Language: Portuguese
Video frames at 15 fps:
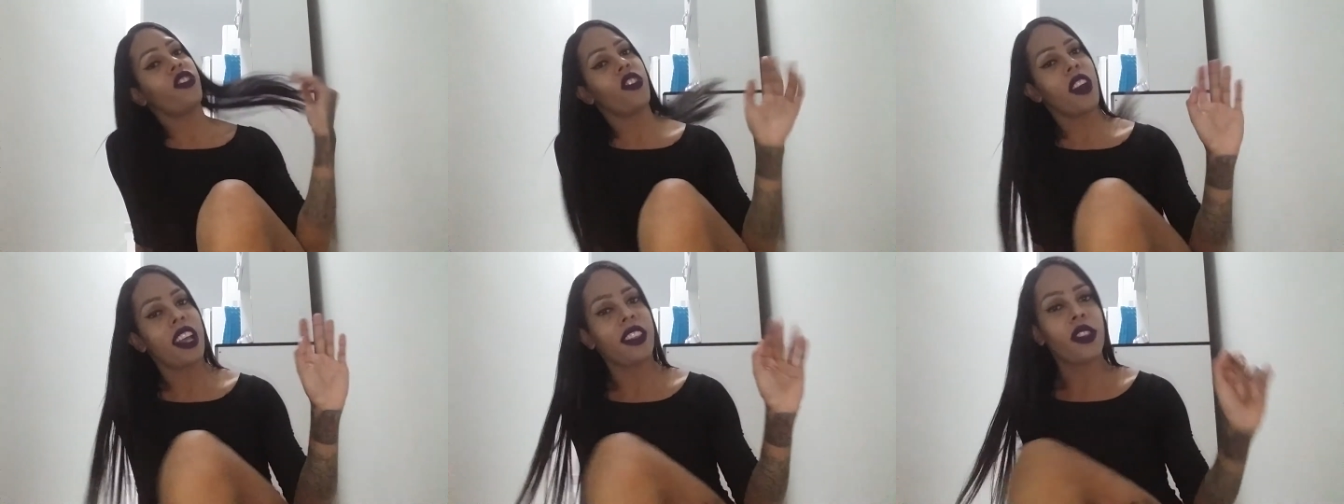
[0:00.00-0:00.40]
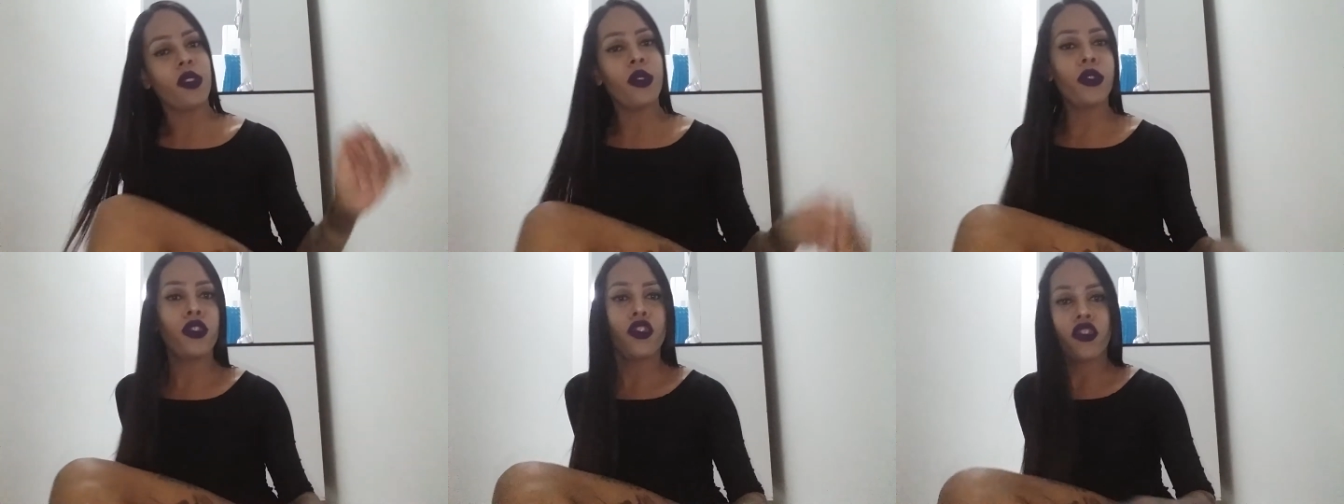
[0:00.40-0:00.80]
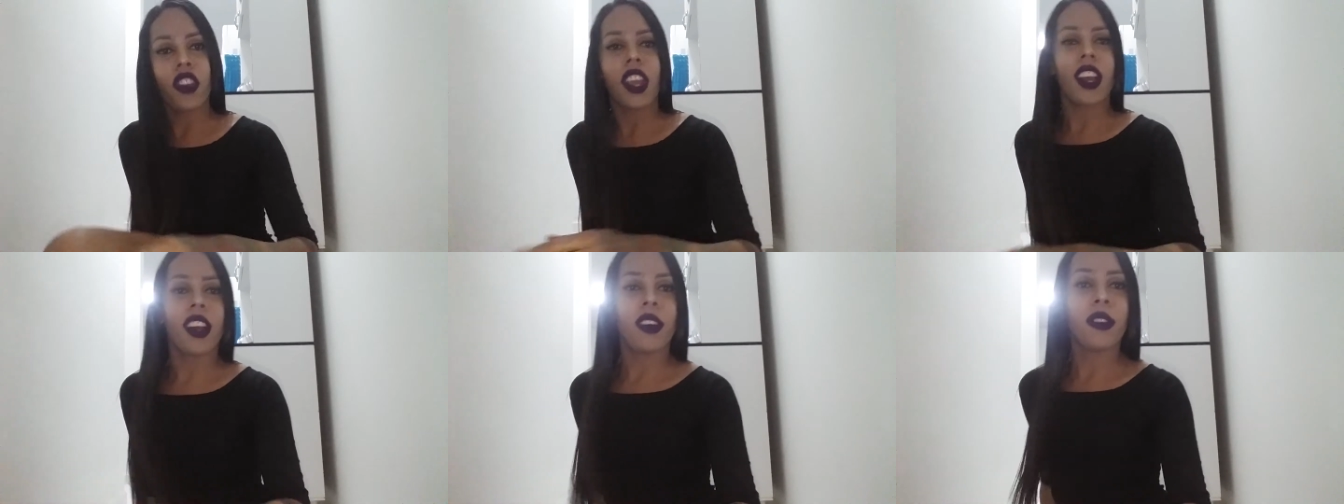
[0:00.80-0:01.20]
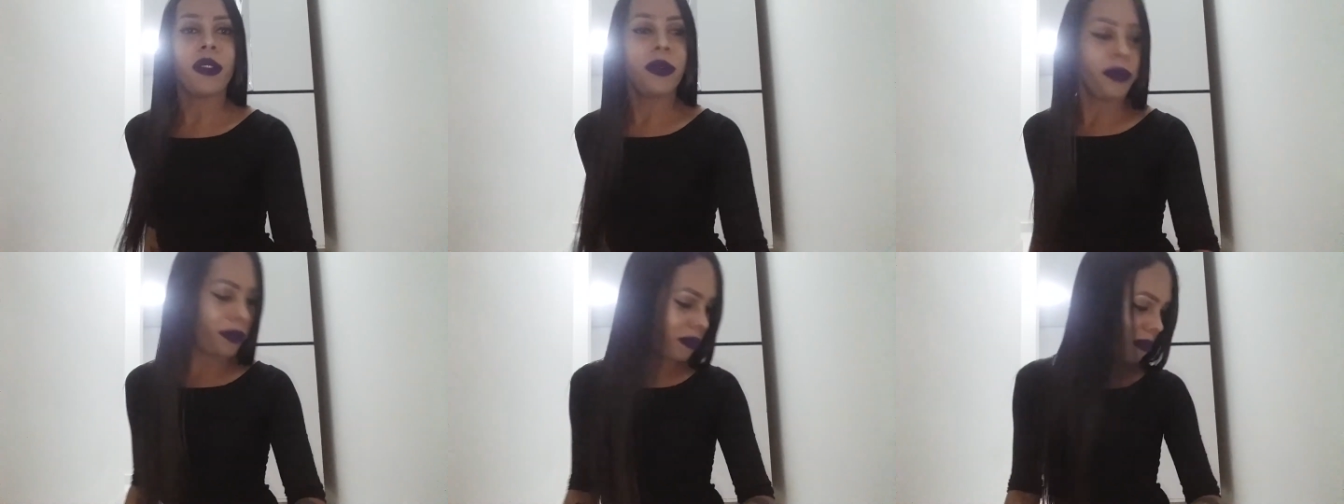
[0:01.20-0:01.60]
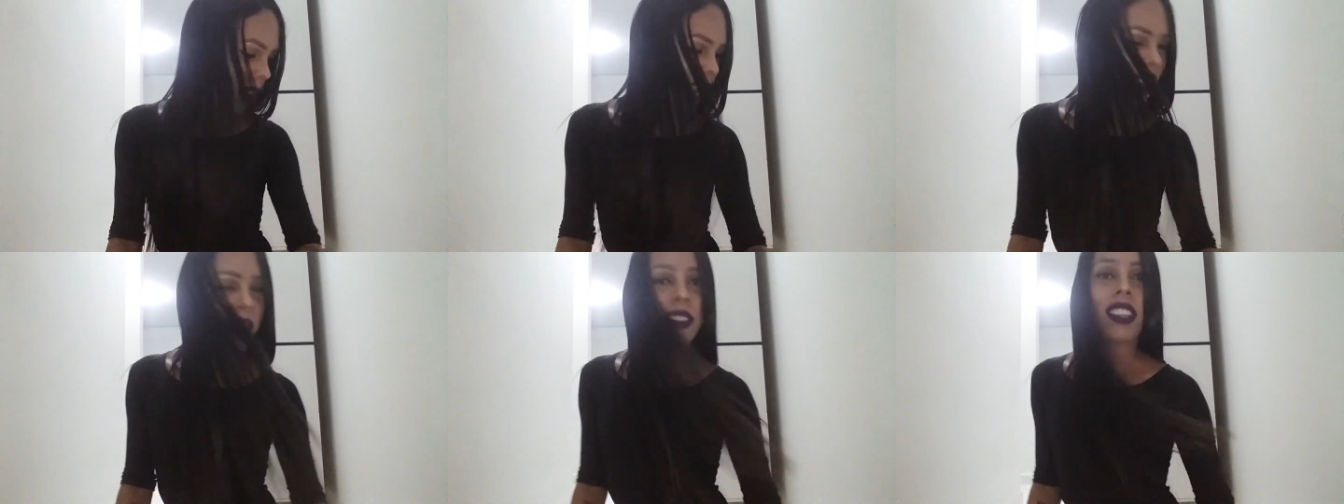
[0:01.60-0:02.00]
jogada no chão,
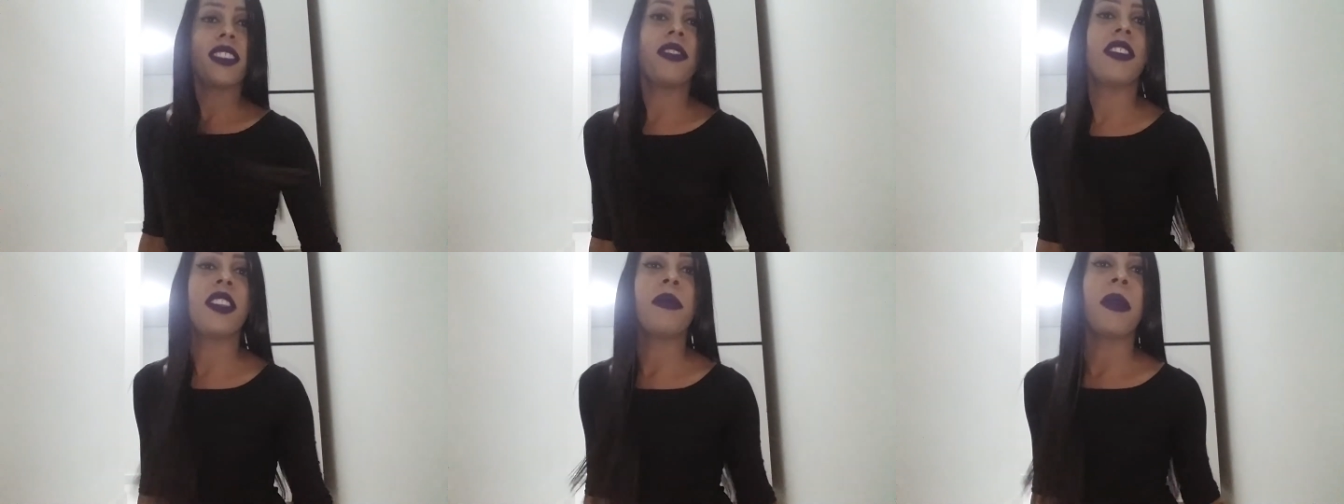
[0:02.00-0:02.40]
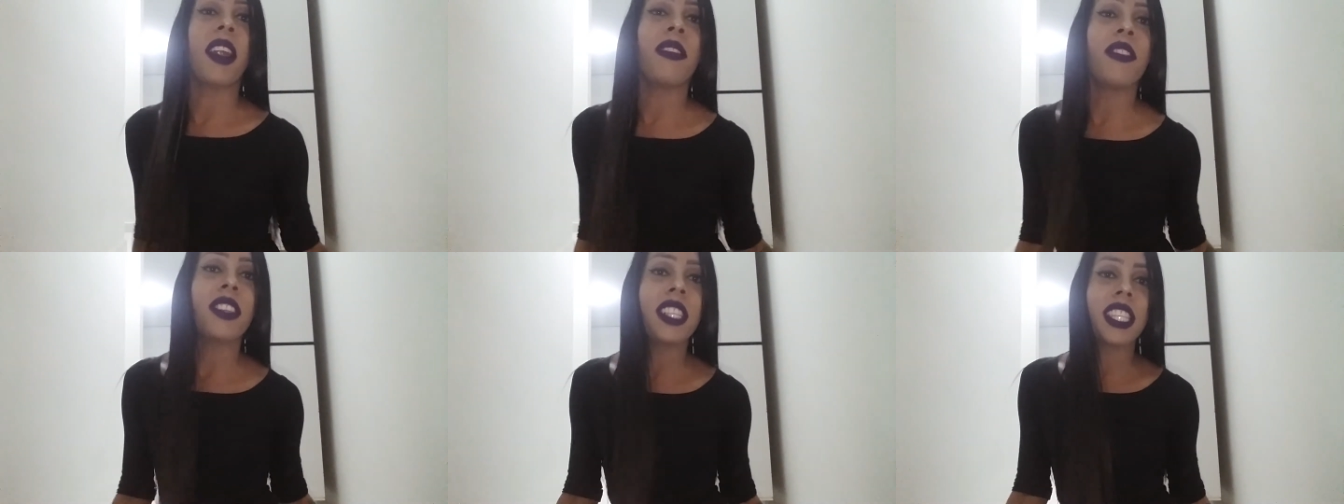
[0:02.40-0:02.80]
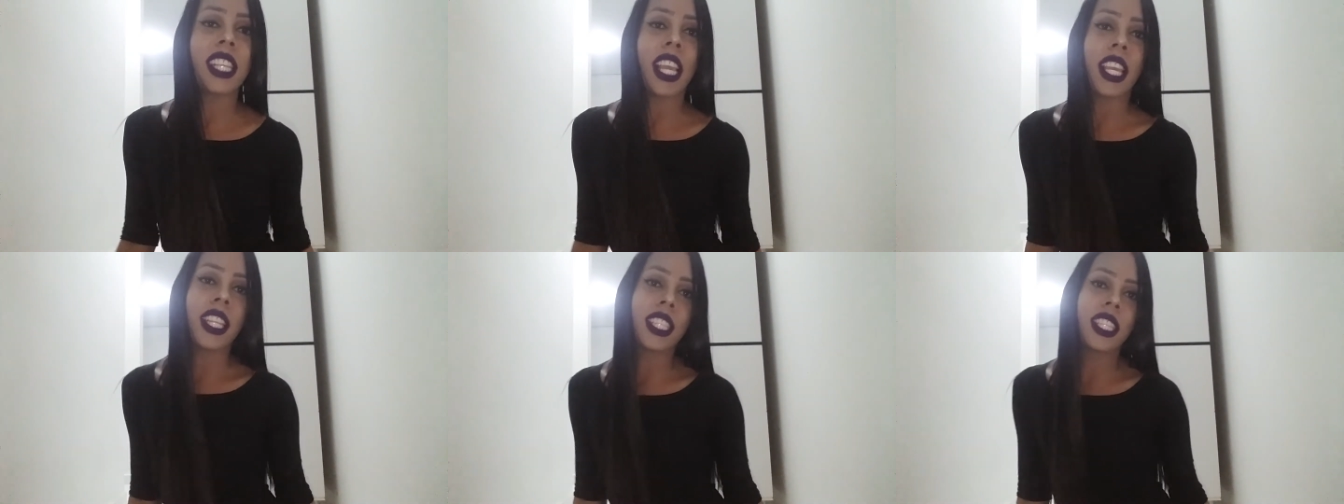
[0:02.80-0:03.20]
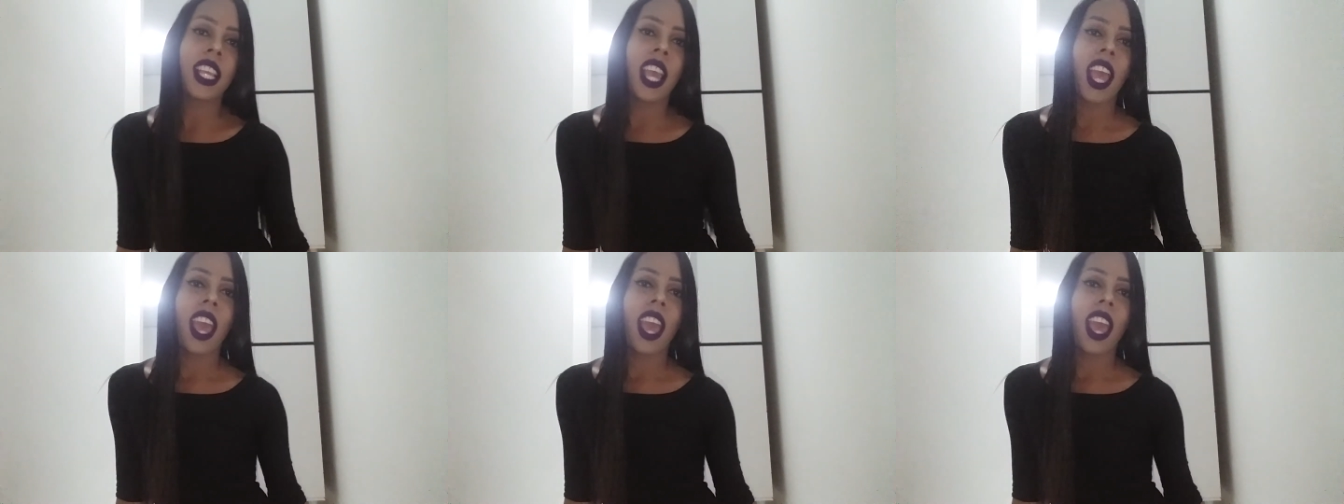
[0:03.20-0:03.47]
para gravar esse vídeo para vocês.